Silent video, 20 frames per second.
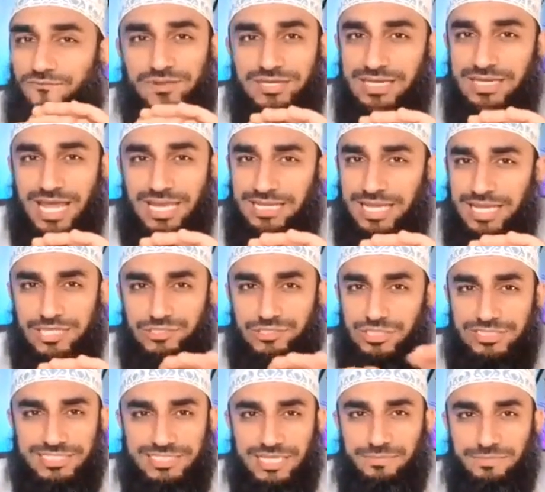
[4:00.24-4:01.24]
لا
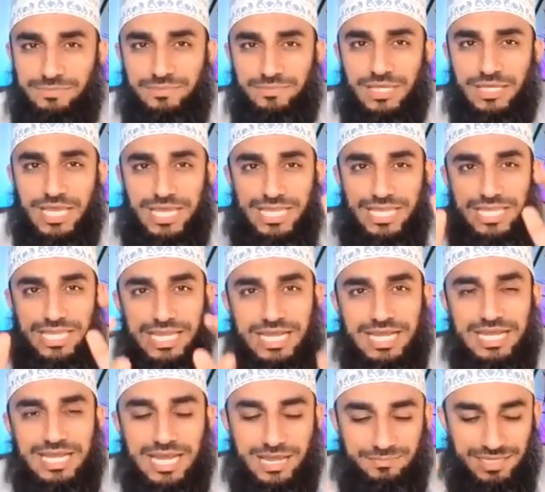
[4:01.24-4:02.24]
لاجل سبب
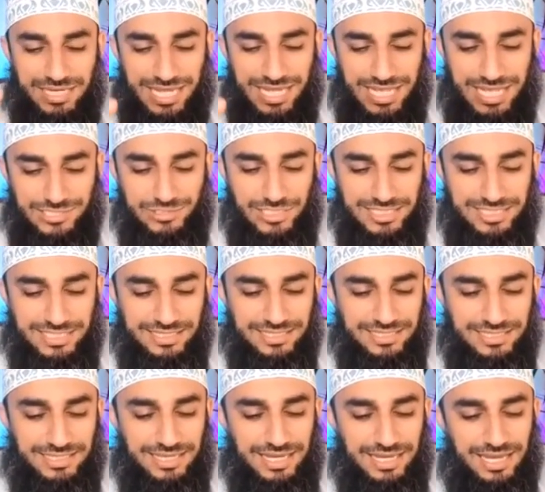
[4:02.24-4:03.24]
الا من اجل
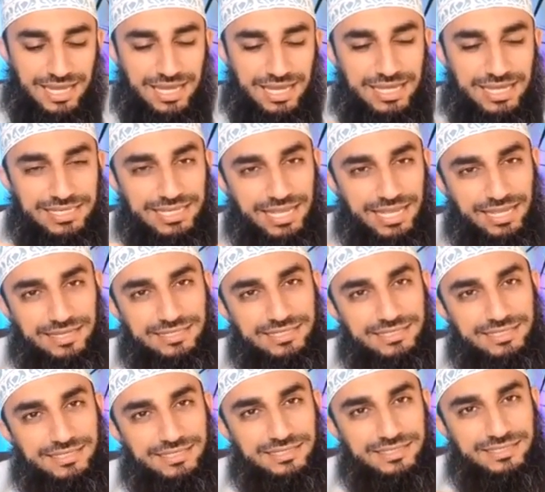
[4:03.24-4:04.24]
آه،
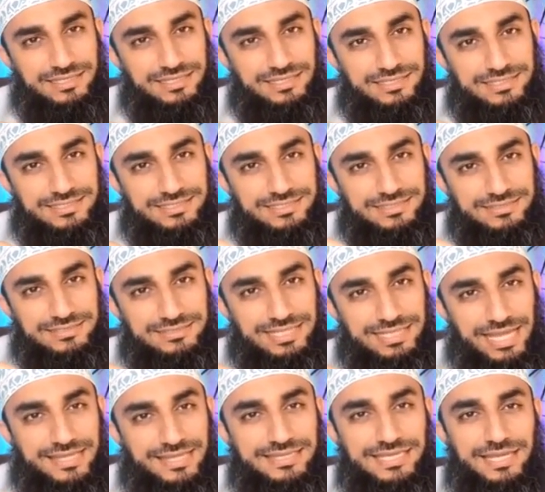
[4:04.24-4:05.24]
يعني
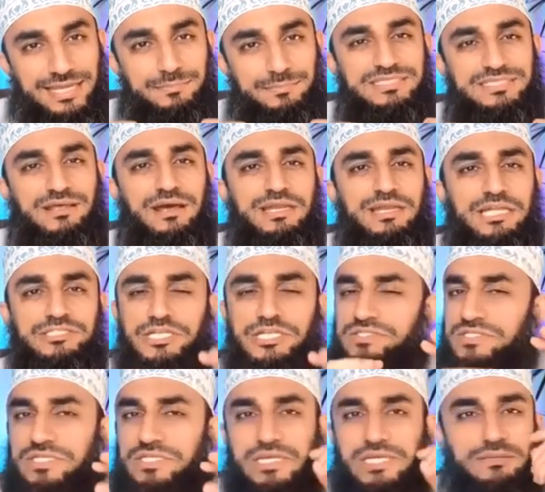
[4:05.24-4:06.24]
تحقيق مصالح
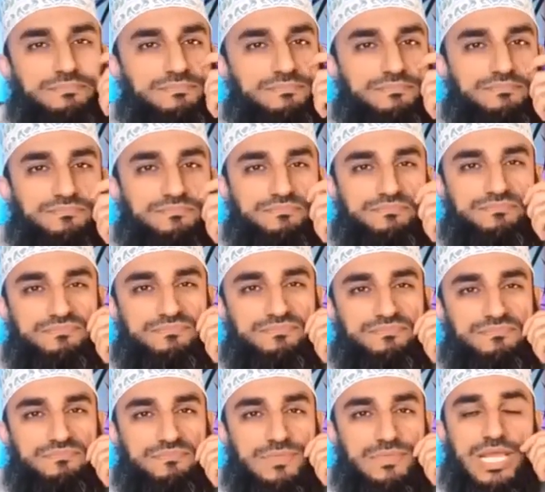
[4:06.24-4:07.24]
شخصيه
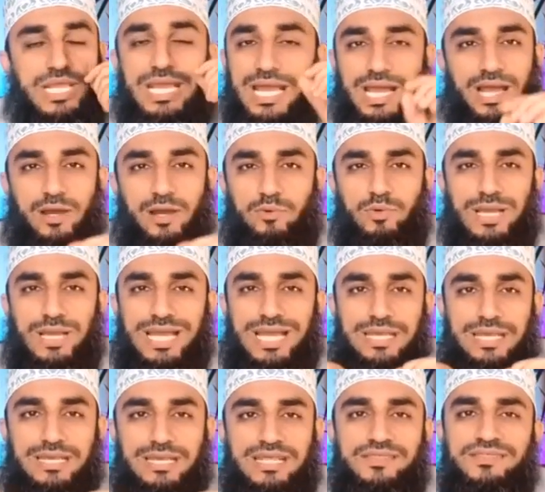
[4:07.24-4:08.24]
او
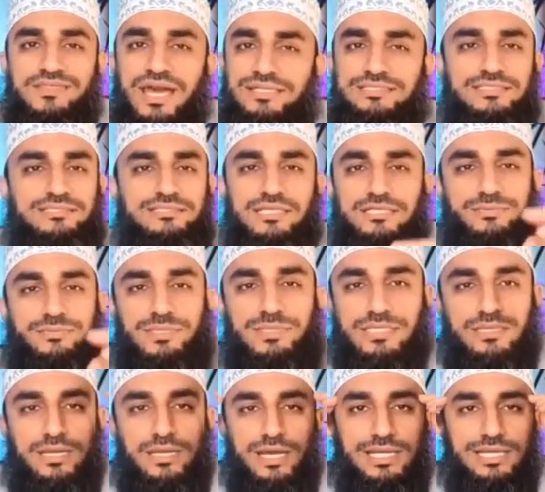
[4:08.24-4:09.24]
لذات
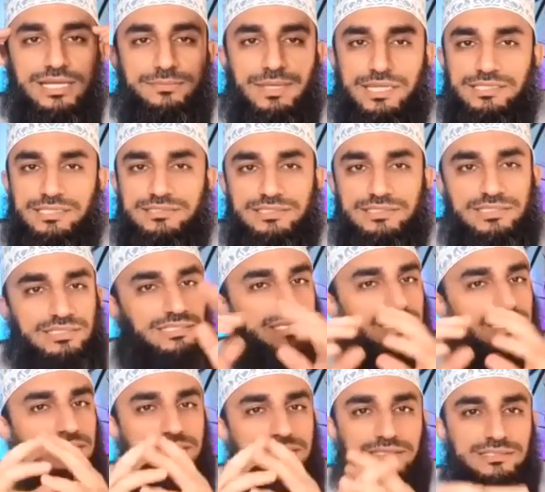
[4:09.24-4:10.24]
التطبيق انا ما
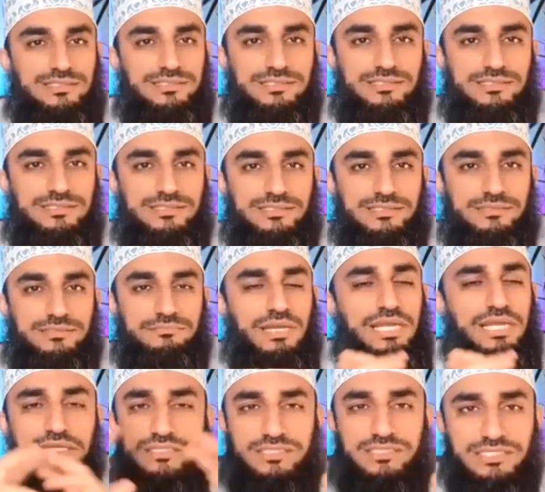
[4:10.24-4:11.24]
عندي آه، ما
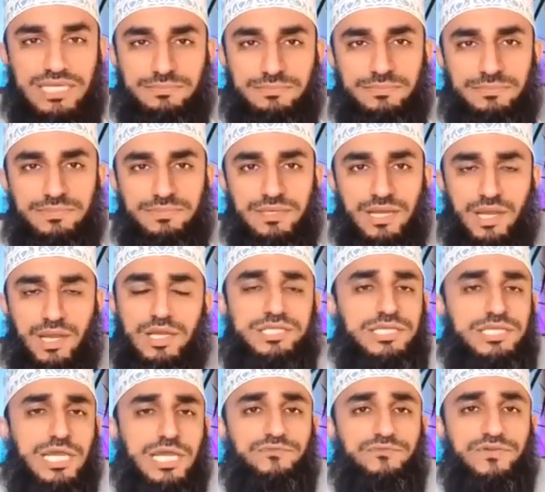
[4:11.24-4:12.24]
عندي سبب
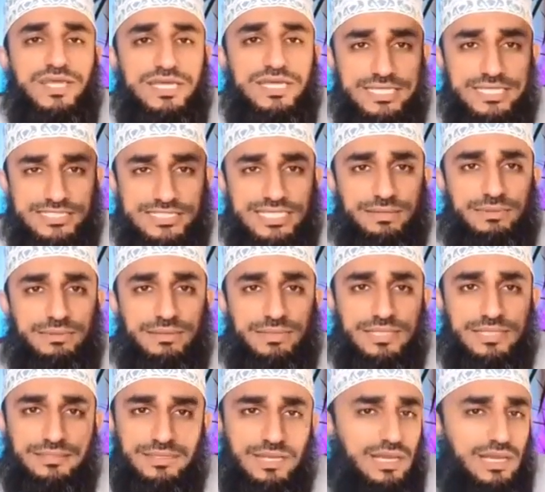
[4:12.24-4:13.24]
يكفيني
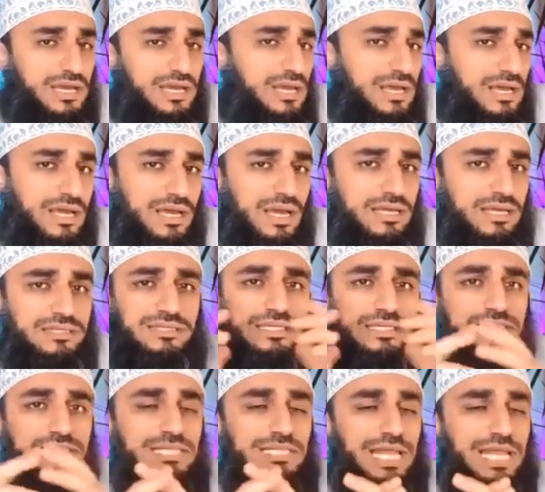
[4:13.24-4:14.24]
سببا ان
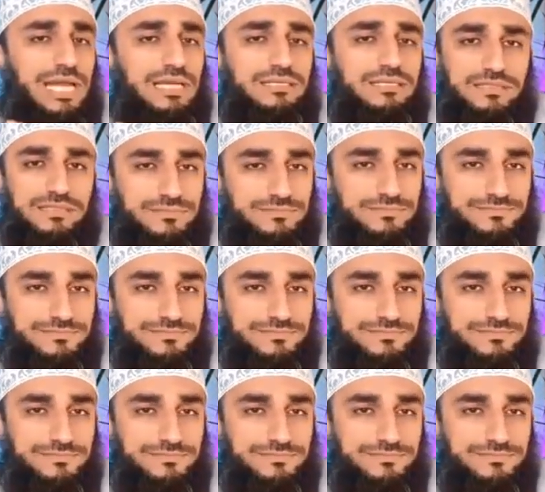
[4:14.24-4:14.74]
عندي الحق